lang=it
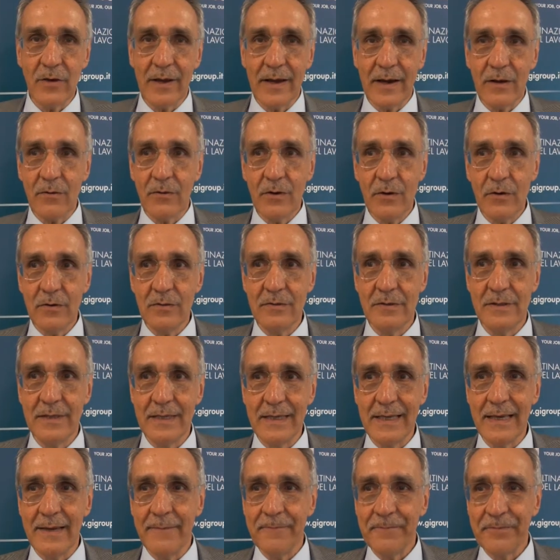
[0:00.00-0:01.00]
era quello
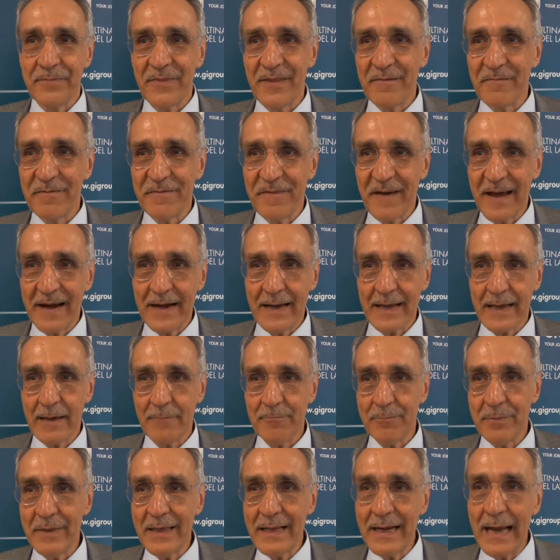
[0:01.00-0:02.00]
di far
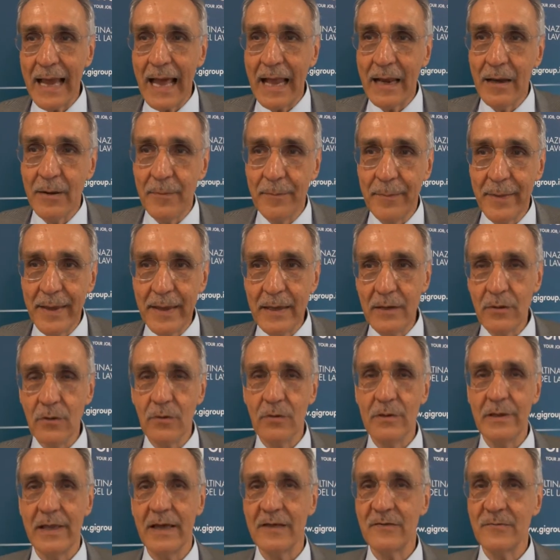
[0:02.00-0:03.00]
capire
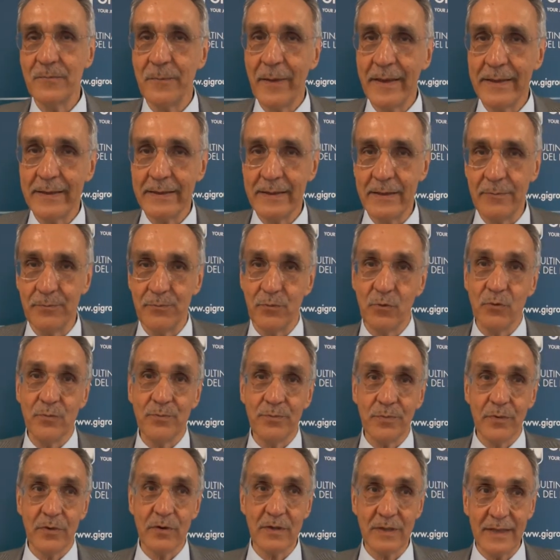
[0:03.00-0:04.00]
almeno gli aspetti più
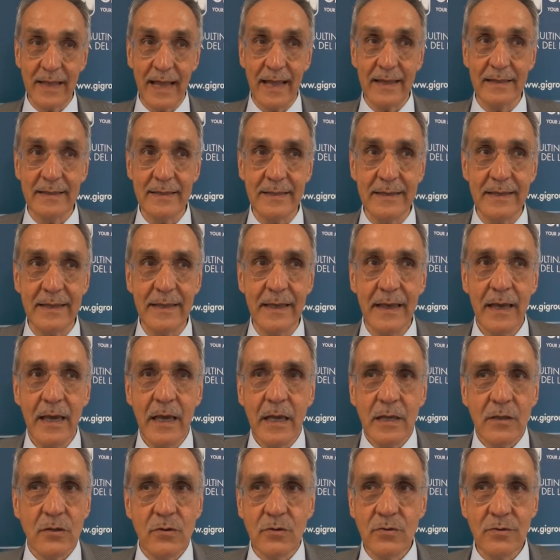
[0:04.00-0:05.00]
importanti
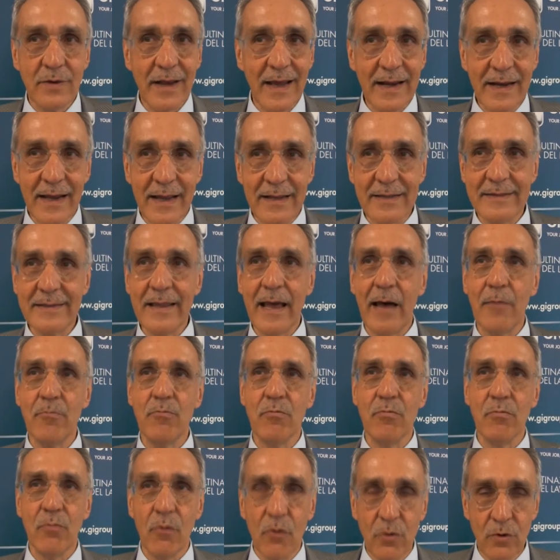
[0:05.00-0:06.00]
di una realtà
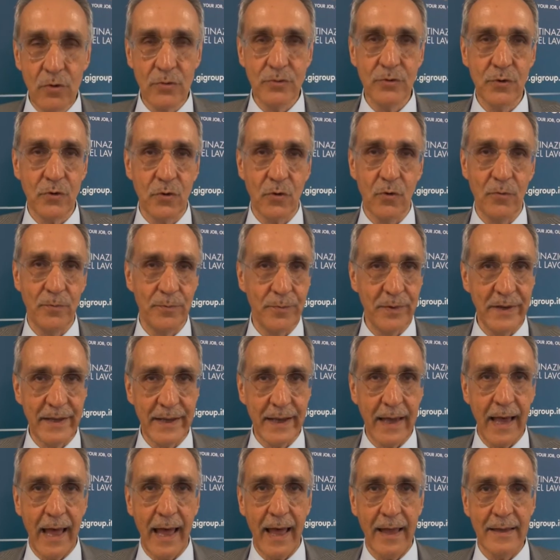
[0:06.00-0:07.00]
molto
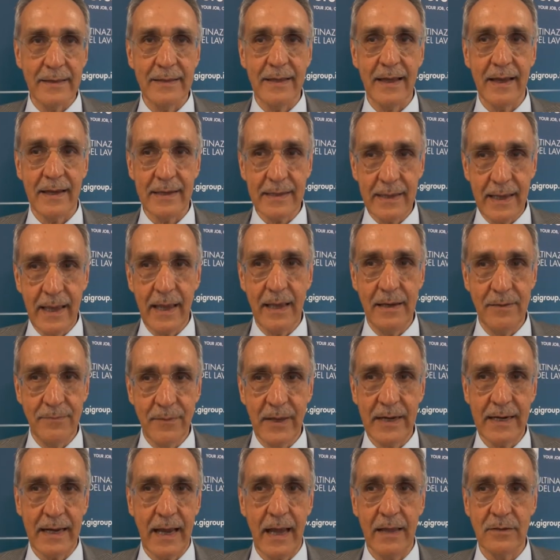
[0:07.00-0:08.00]
complicata che è il
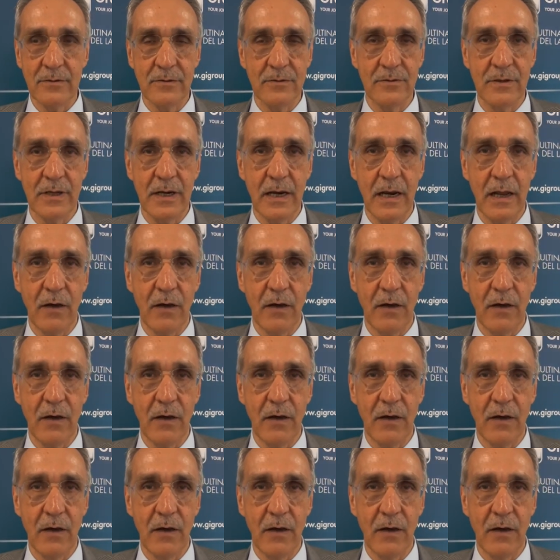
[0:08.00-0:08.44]
mercato del